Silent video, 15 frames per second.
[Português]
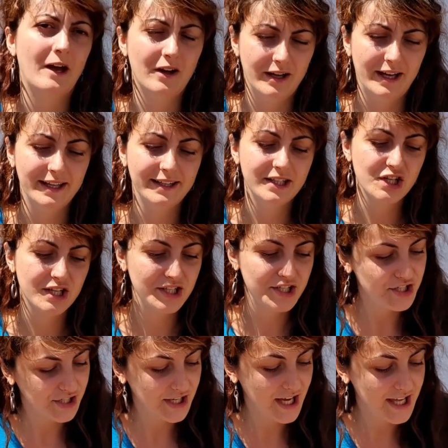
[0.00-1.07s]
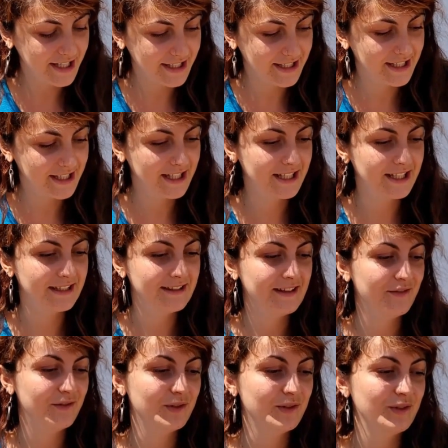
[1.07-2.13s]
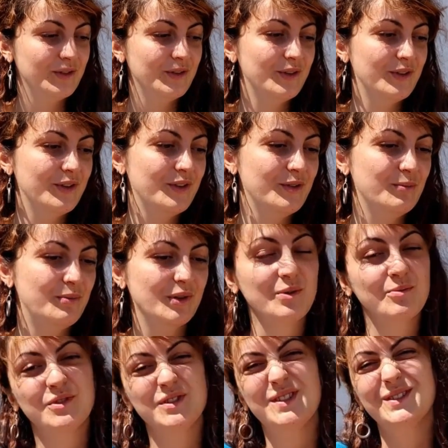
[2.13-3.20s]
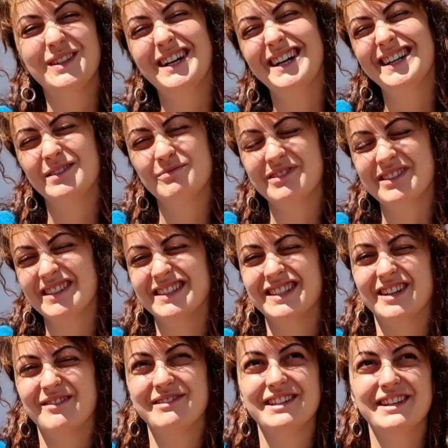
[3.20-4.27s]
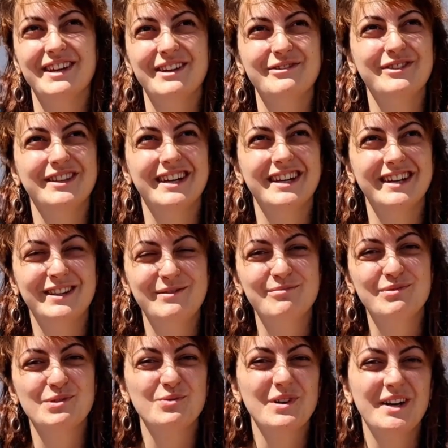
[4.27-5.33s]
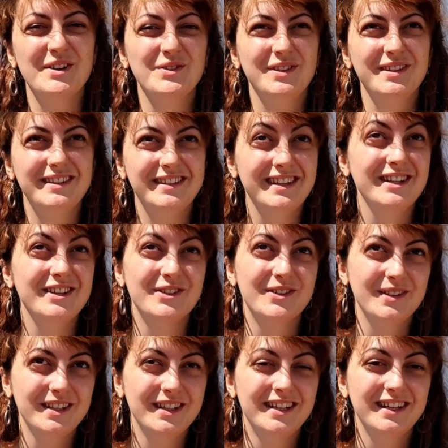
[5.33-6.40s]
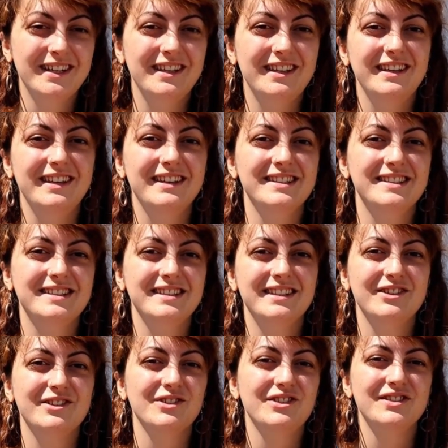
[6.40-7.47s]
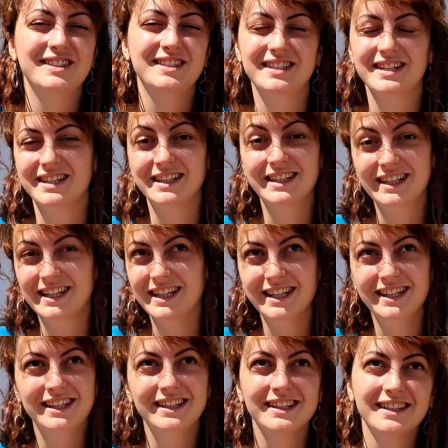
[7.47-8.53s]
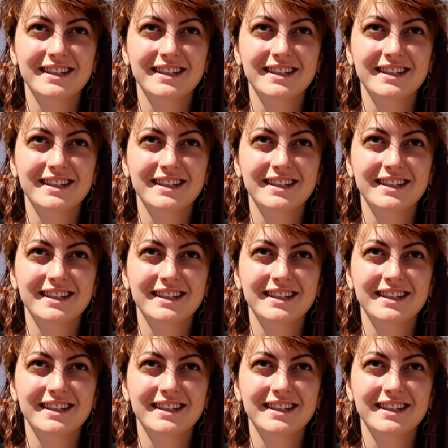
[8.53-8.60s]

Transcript: Ah, antes que chegar aqui estava um pouco emocionada, porque sabe, é ficar aqui por um ano inteiro é, sem conhecer ninguém,